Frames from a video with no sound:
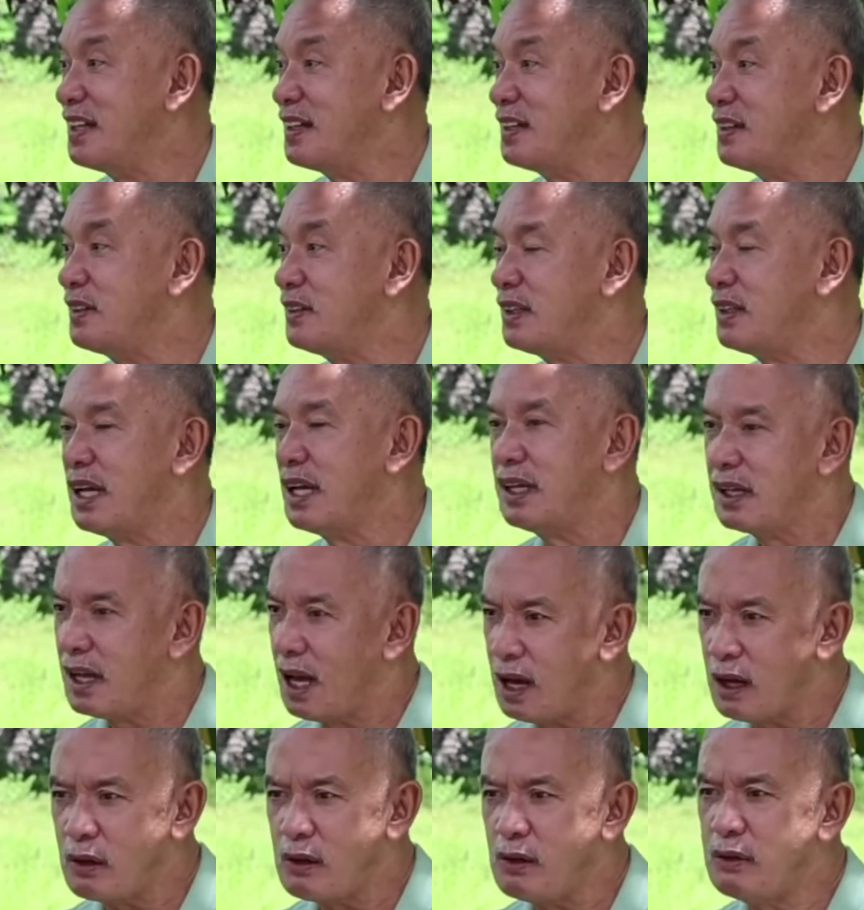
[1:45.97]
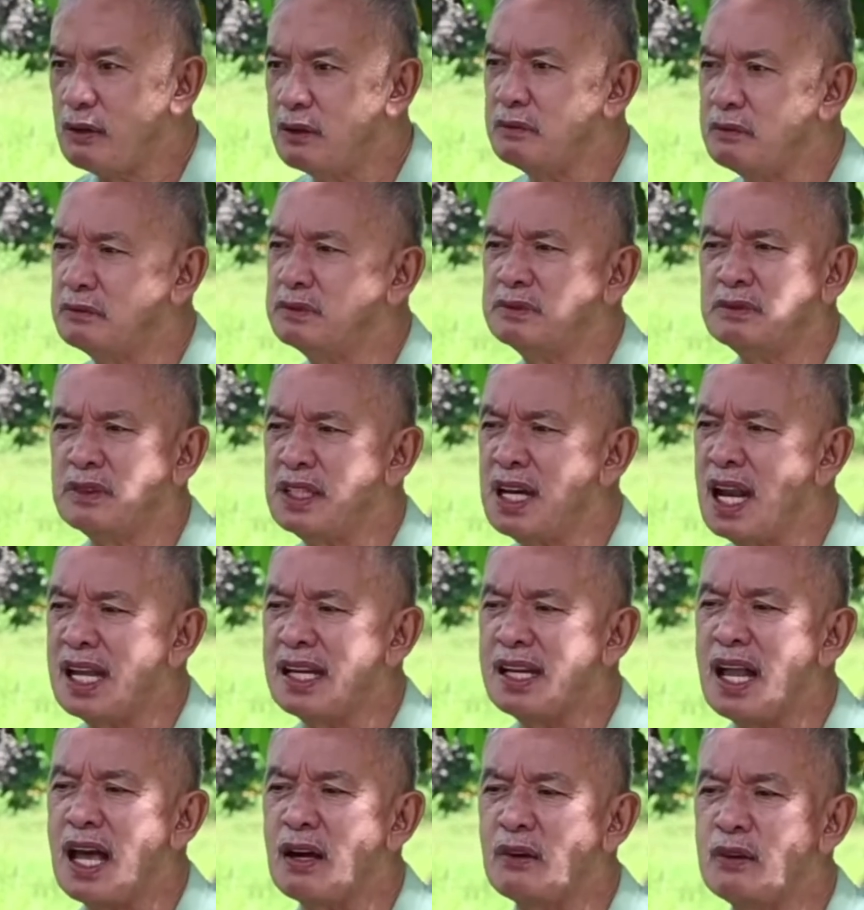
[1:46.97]
Uh, ako, wala
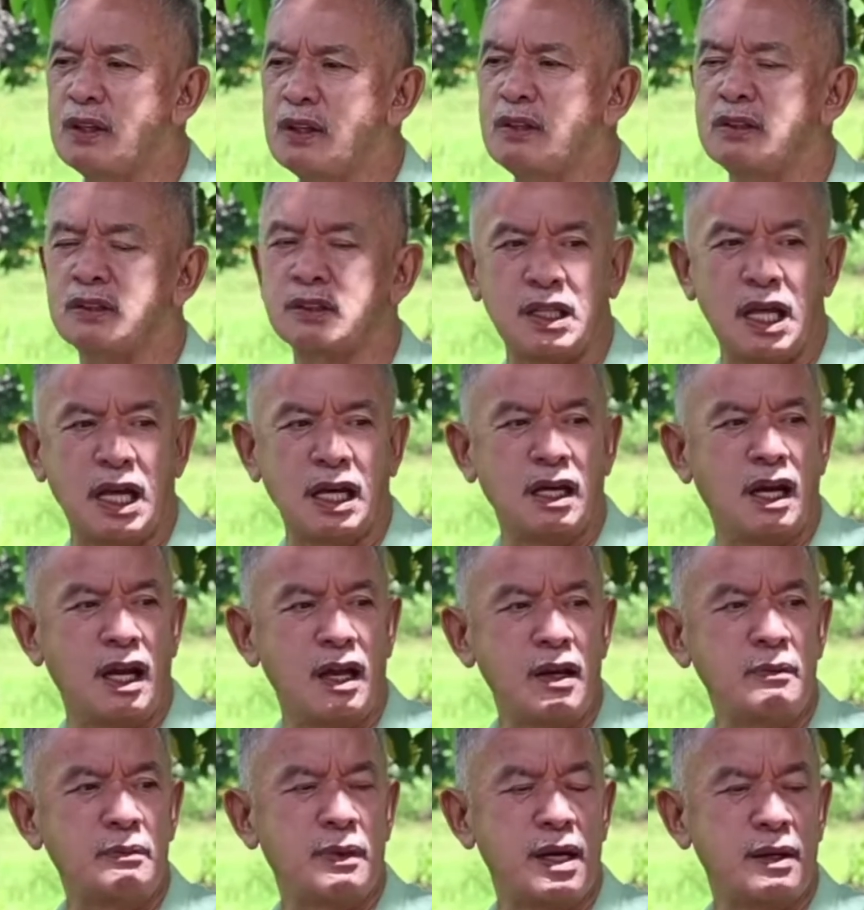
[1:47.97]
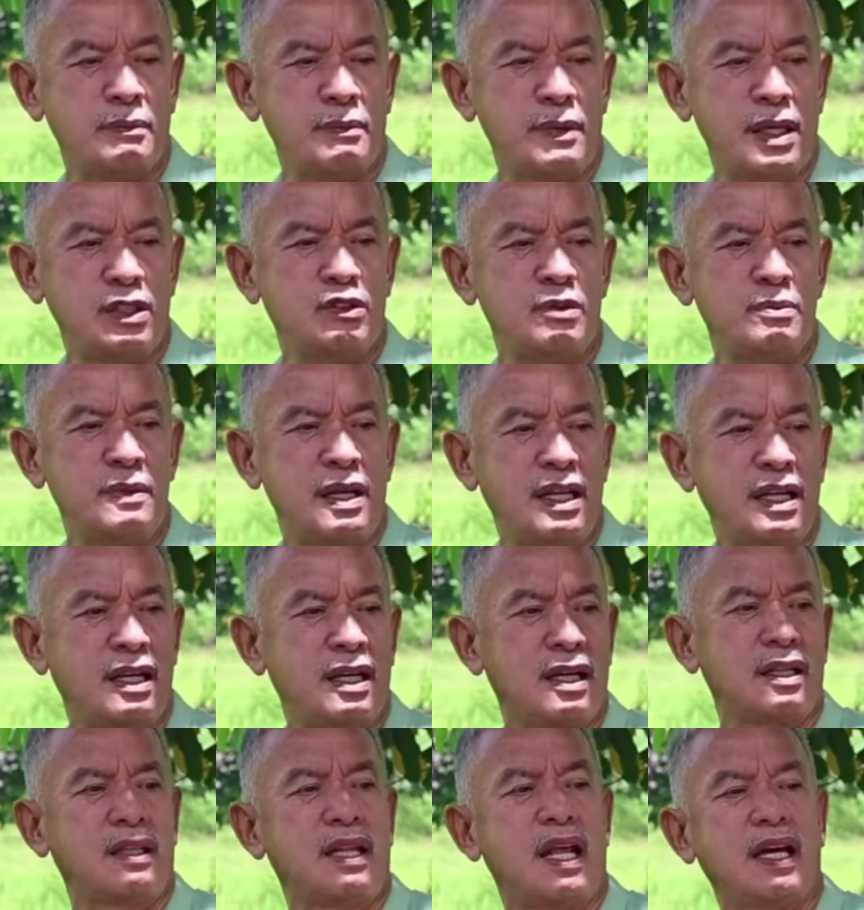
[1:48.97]
na akong ano. Ang ngayon, medyo may
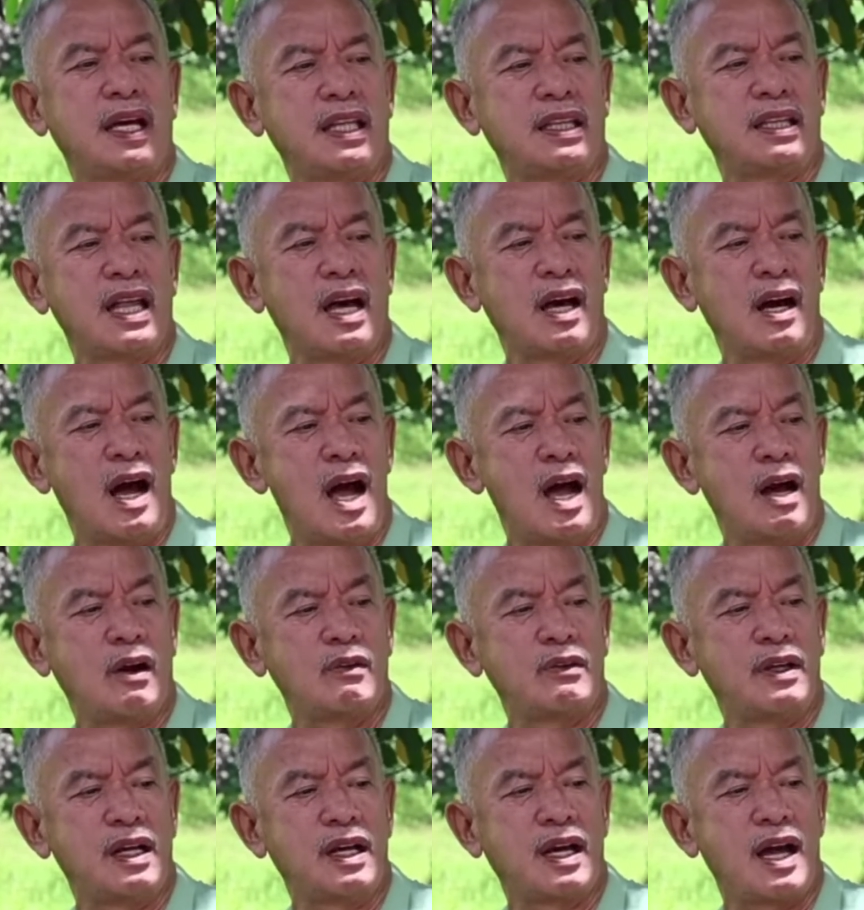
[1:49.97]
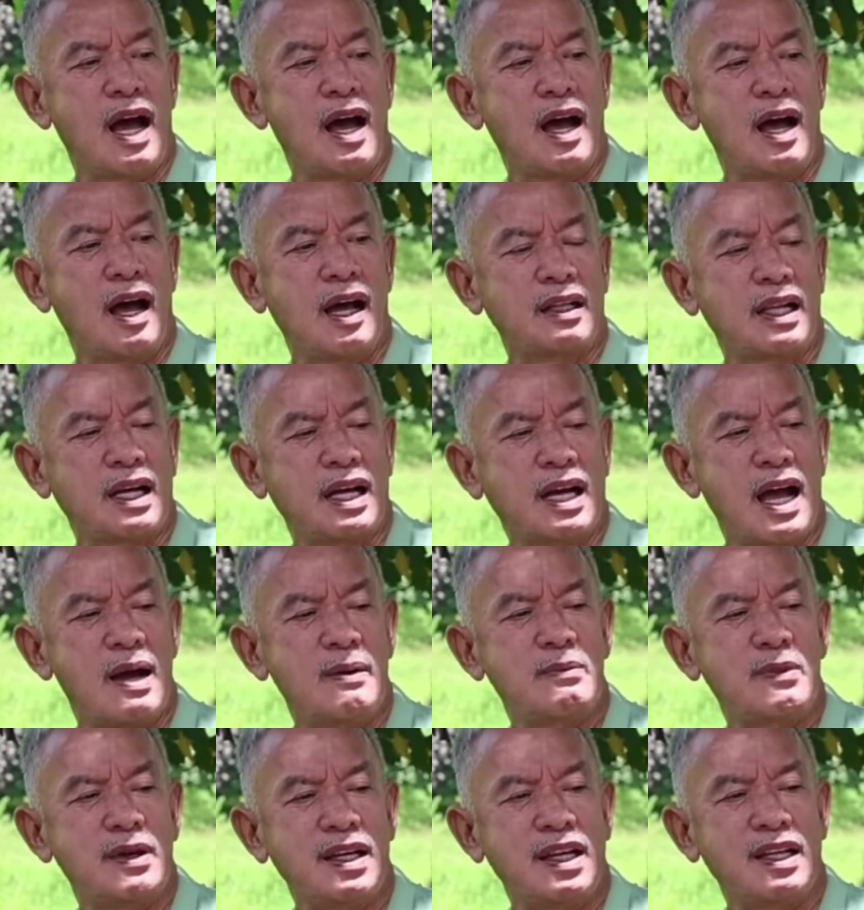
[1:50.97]
nakita nga ako nagka,
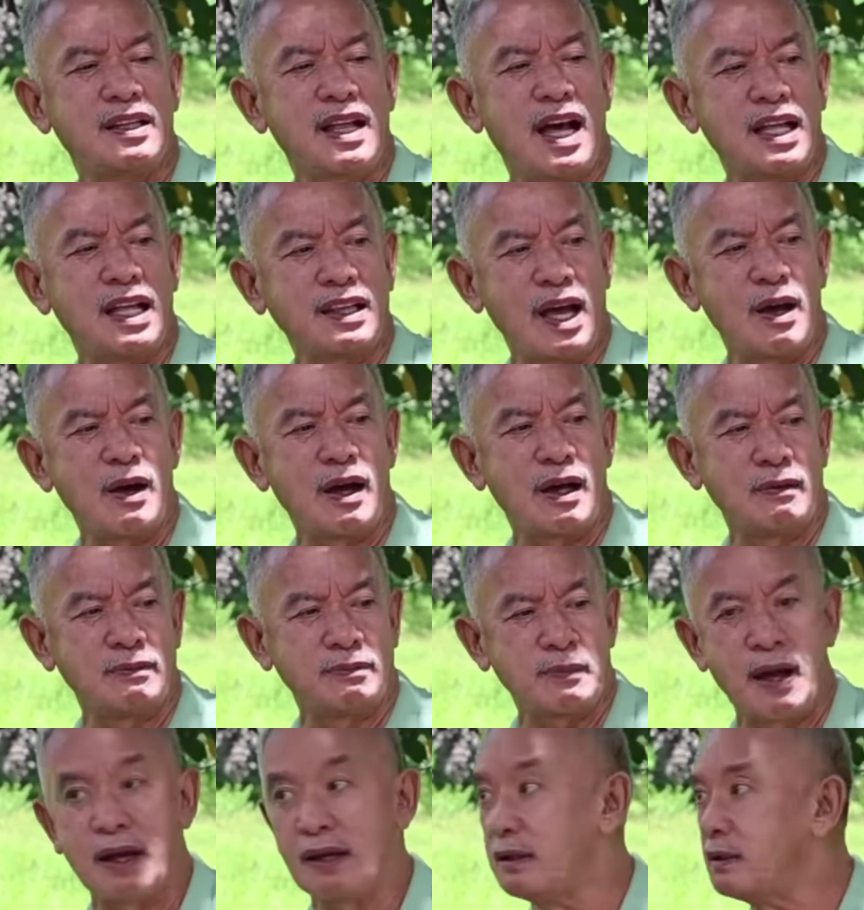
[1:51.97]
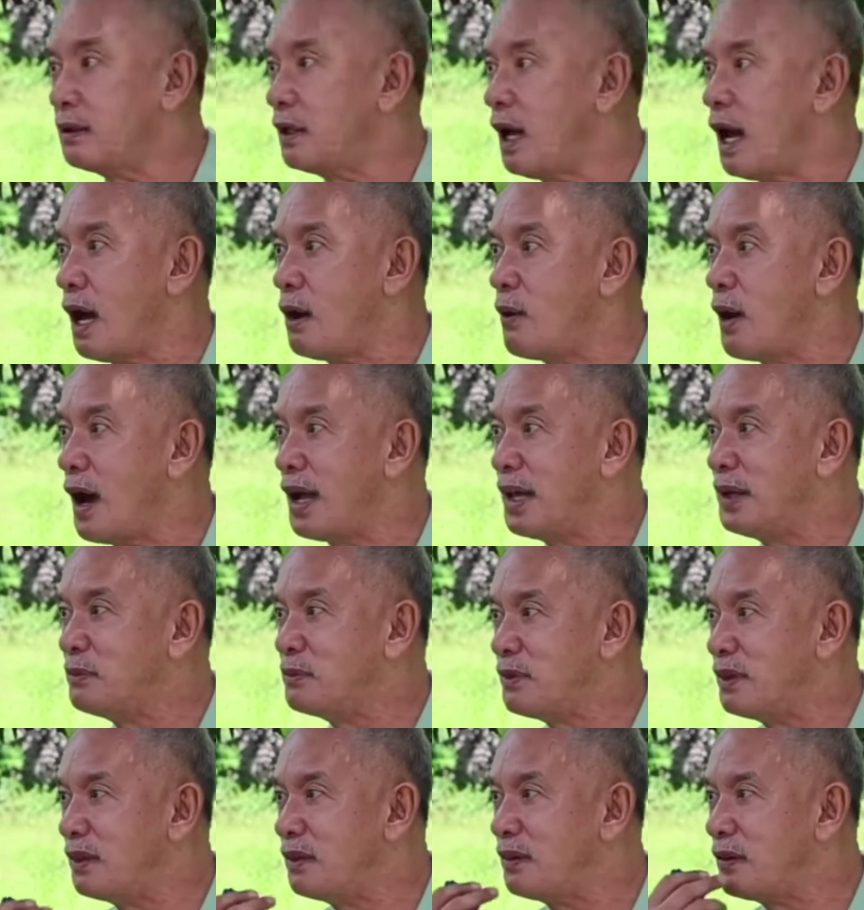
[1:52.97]
nagkamali. Dati, uh, ah, pa, aawain
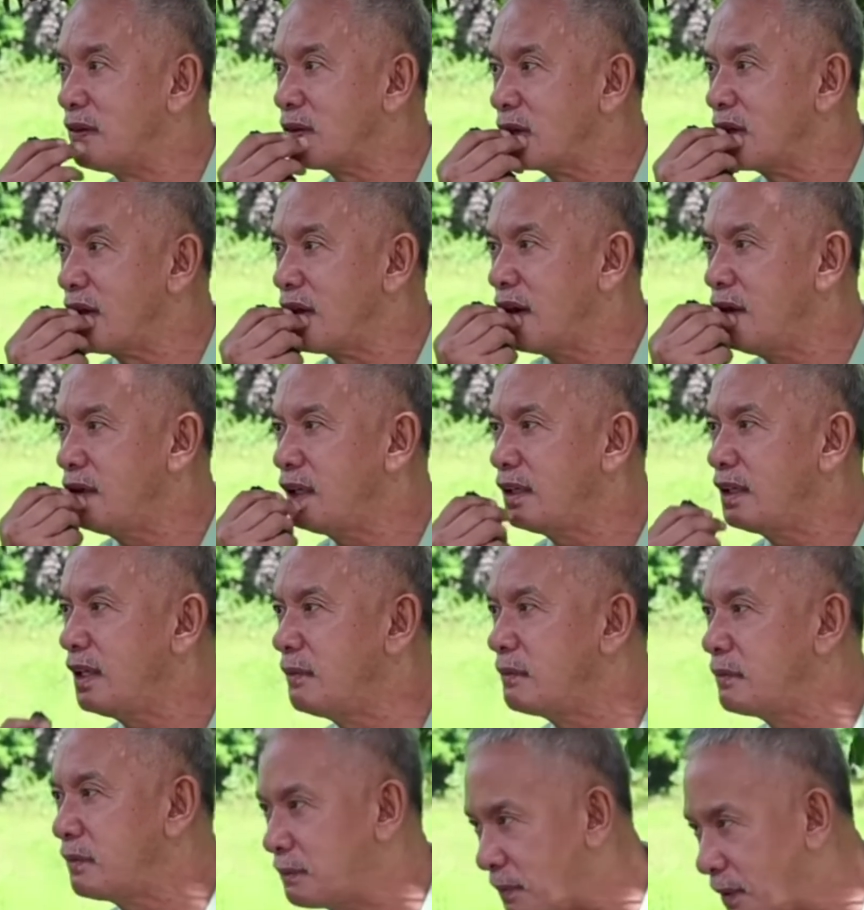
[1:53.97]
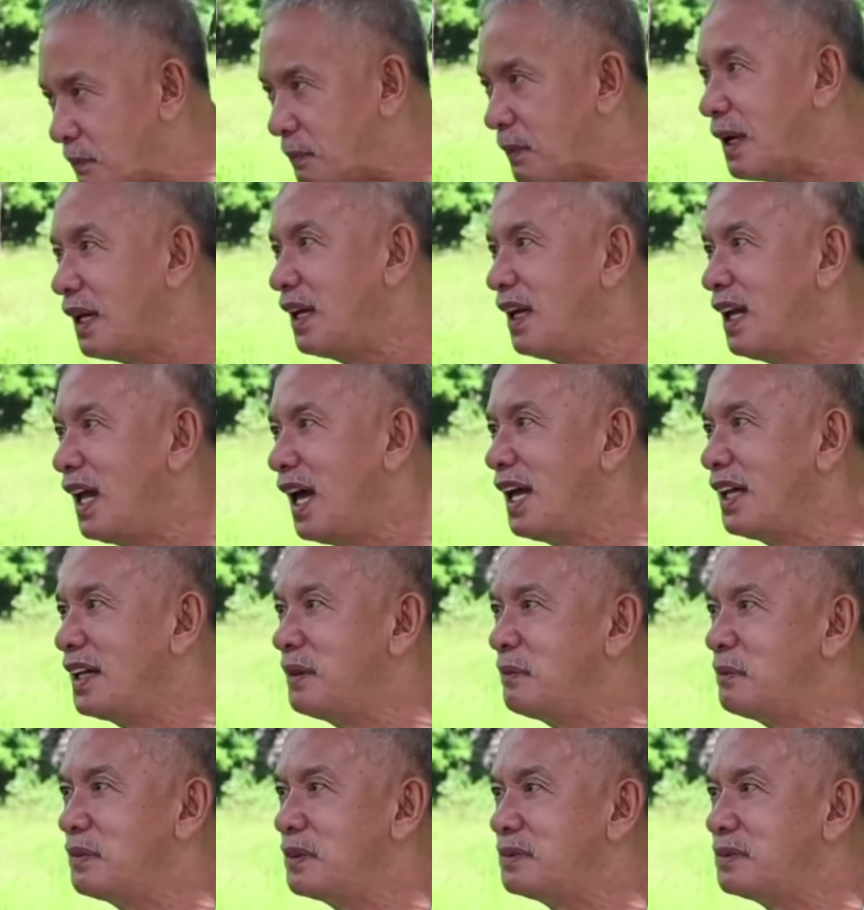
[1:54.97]
mo, eh, no? Ang ngayon, hindi. Papaalalahanan mo.